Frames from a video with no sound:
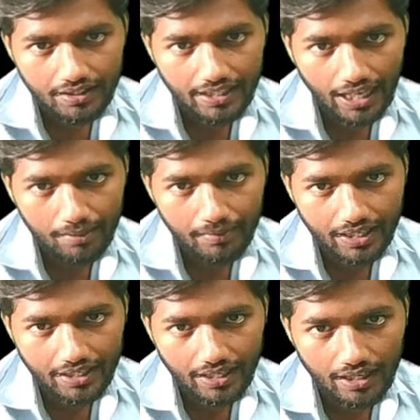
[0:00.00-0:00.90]
ध्यान में
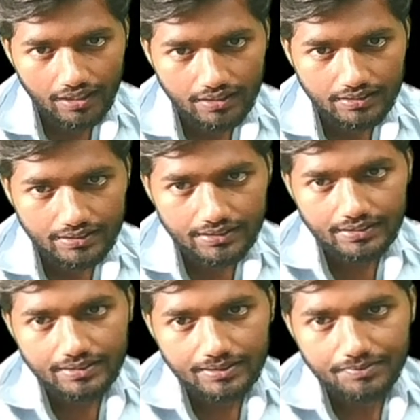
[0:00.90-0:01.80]
रखना
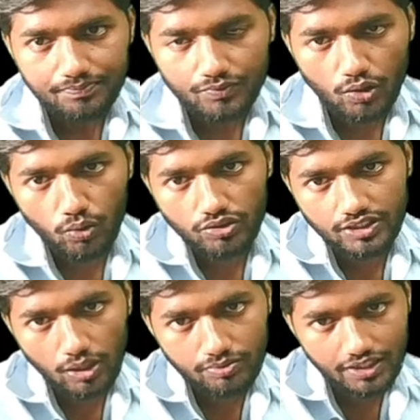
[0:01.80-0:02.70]
कौन
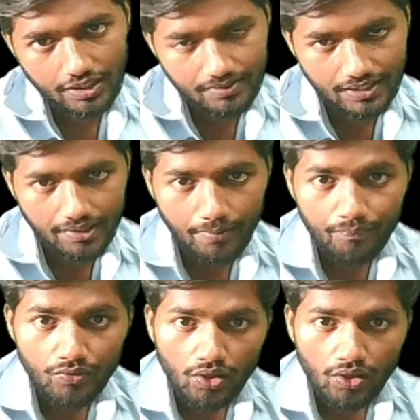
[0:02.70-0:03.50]
सा ऑब्जर्वेशन है